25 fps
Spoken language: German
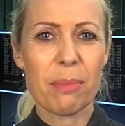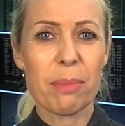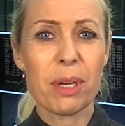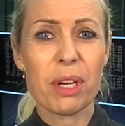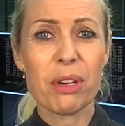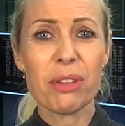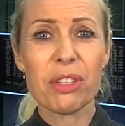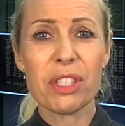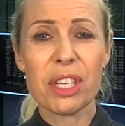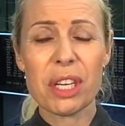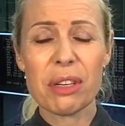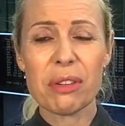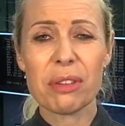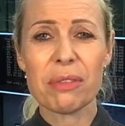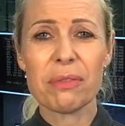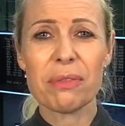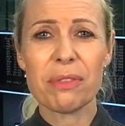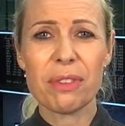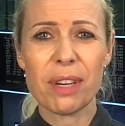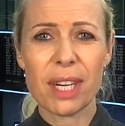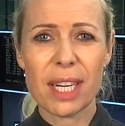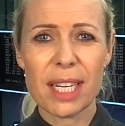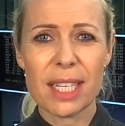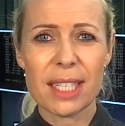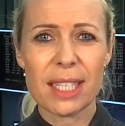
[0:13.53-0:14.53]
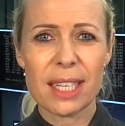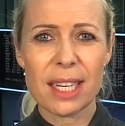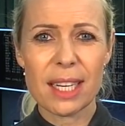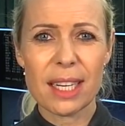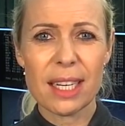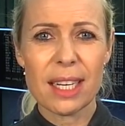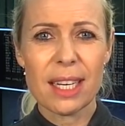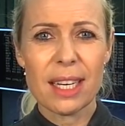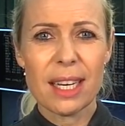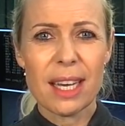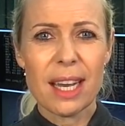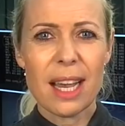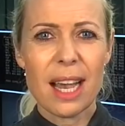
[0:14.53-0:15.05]
BioNTech und Pfizer
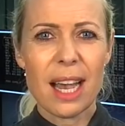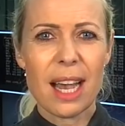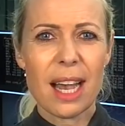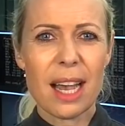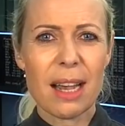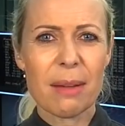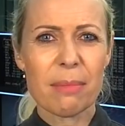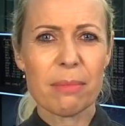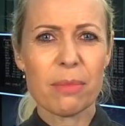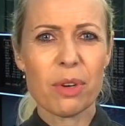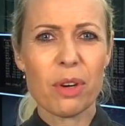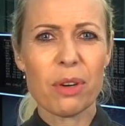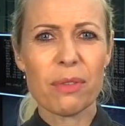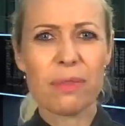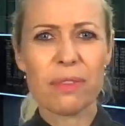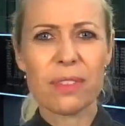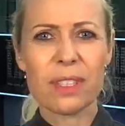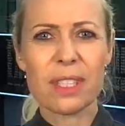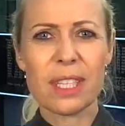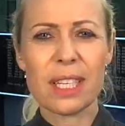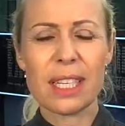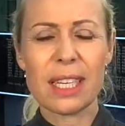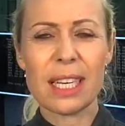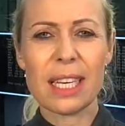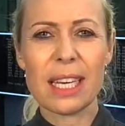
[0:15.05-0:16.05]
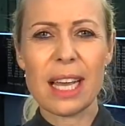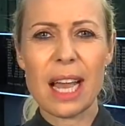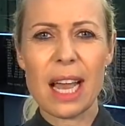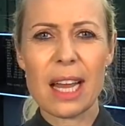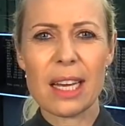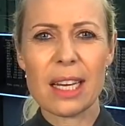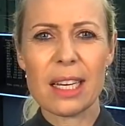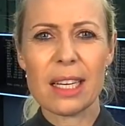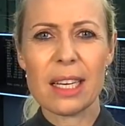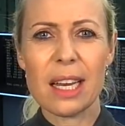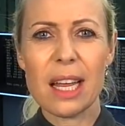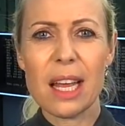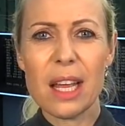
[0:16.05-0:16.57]
haben offensichtlich
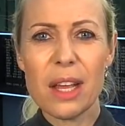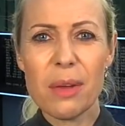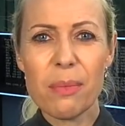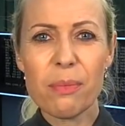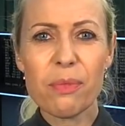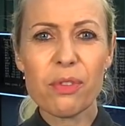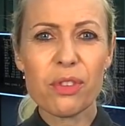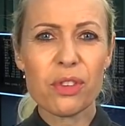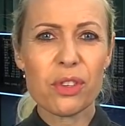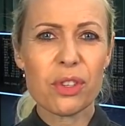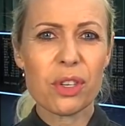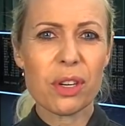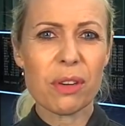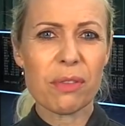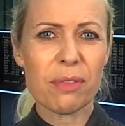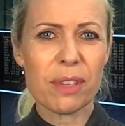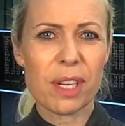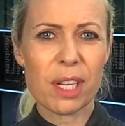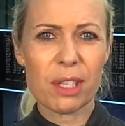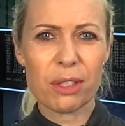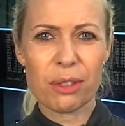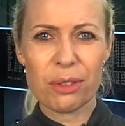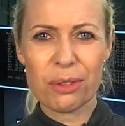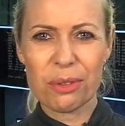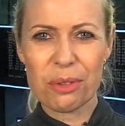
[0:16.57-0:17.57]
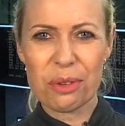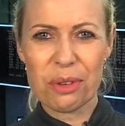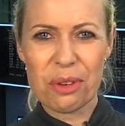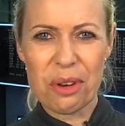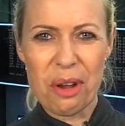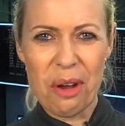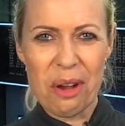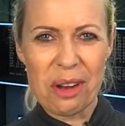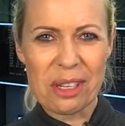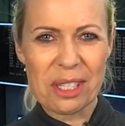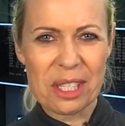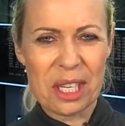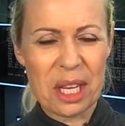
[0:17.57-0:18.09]
einen Impfstoff, der zu
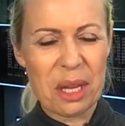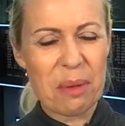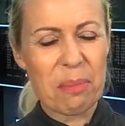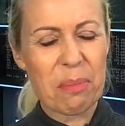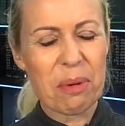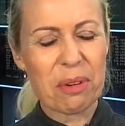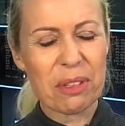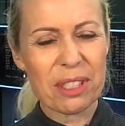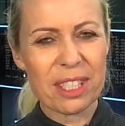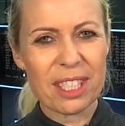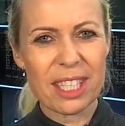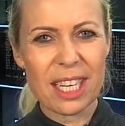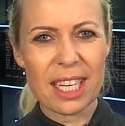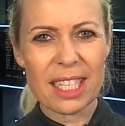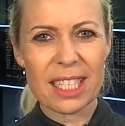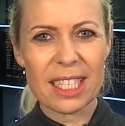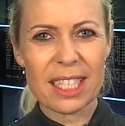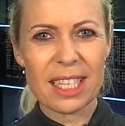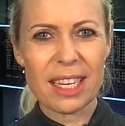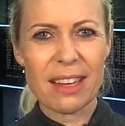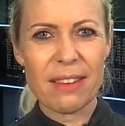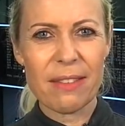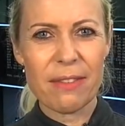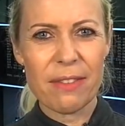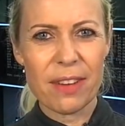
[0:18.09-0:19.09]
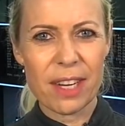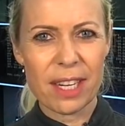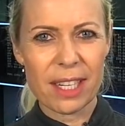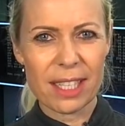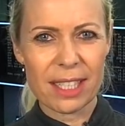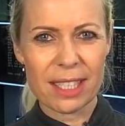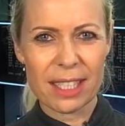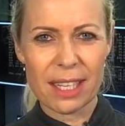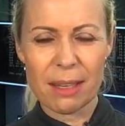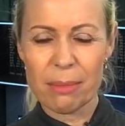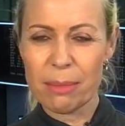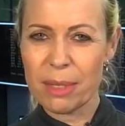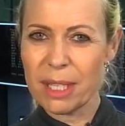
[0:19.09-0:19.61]
90 Prozent
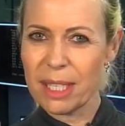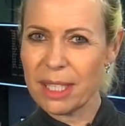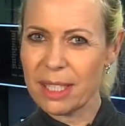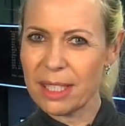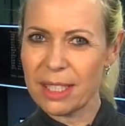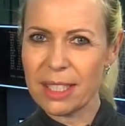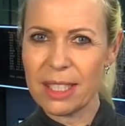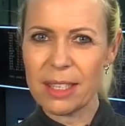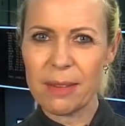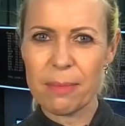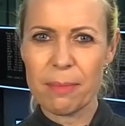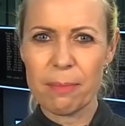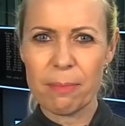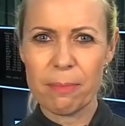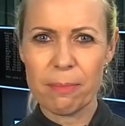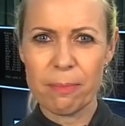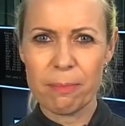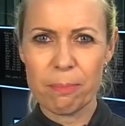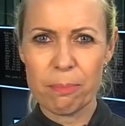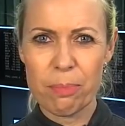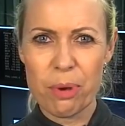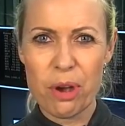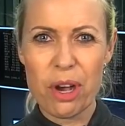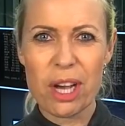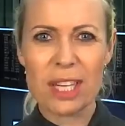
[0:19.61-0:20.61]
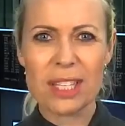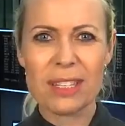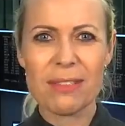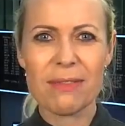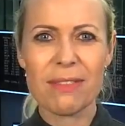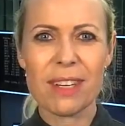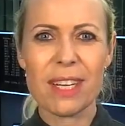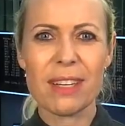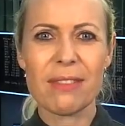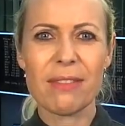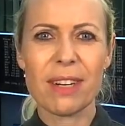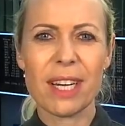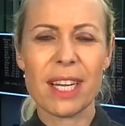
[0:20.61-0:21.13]
wirksam ist. Die Börsen
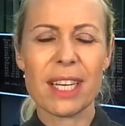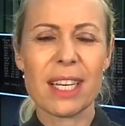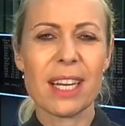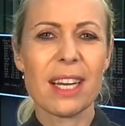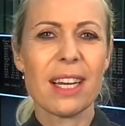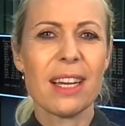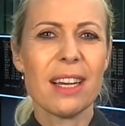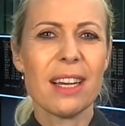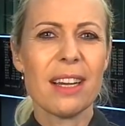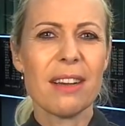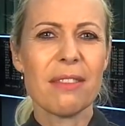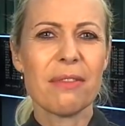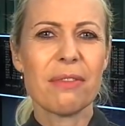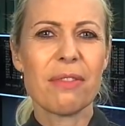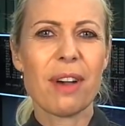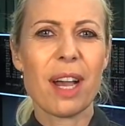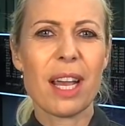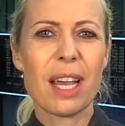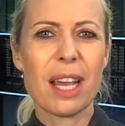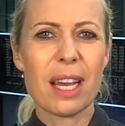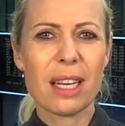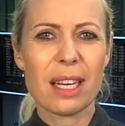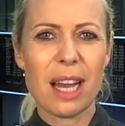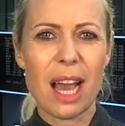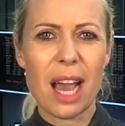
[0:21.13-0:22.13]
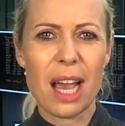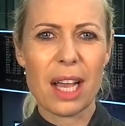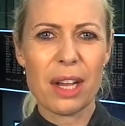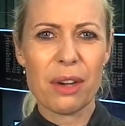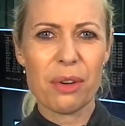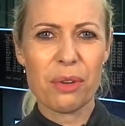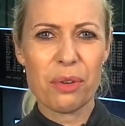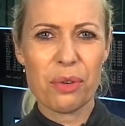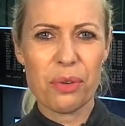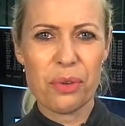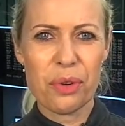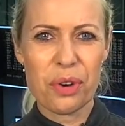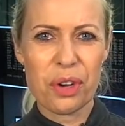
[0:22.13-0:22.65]
weltweit feiern ein
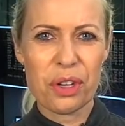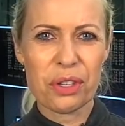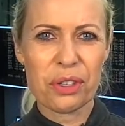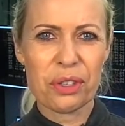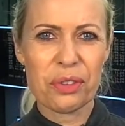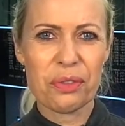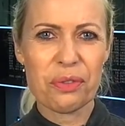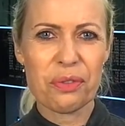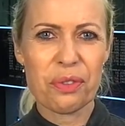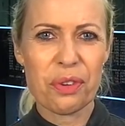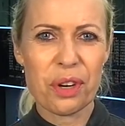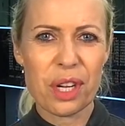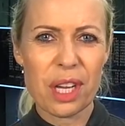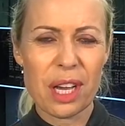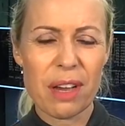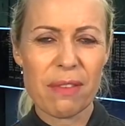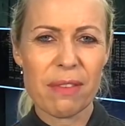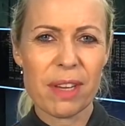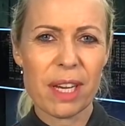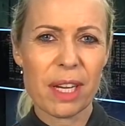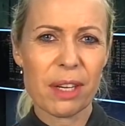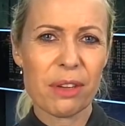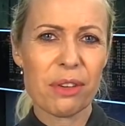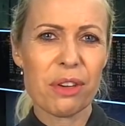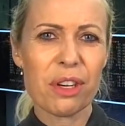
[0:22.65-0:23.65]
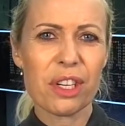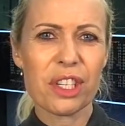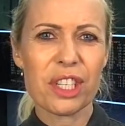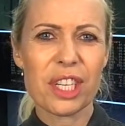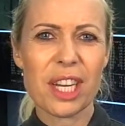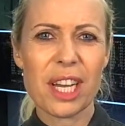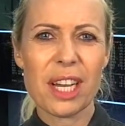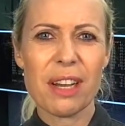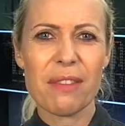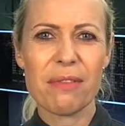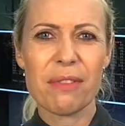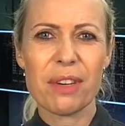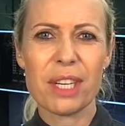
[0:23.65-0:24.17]
Kursfeuerwerk. Jörg
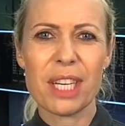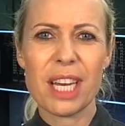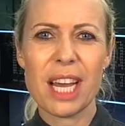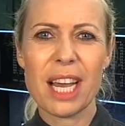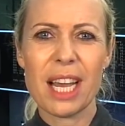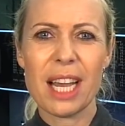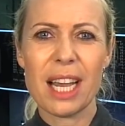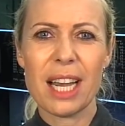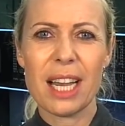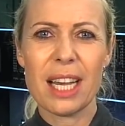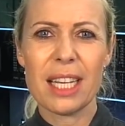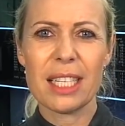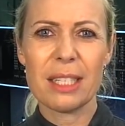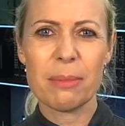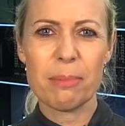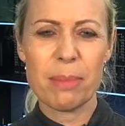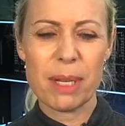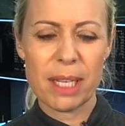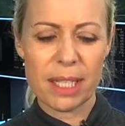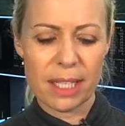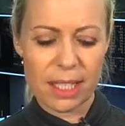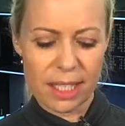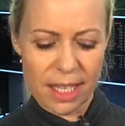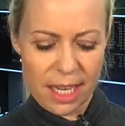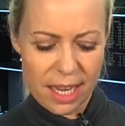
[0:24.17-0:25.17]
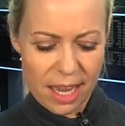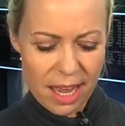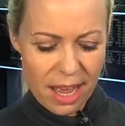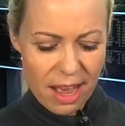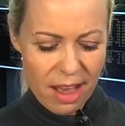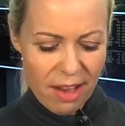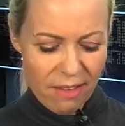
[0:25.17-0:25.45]
Scherer von der HSBC.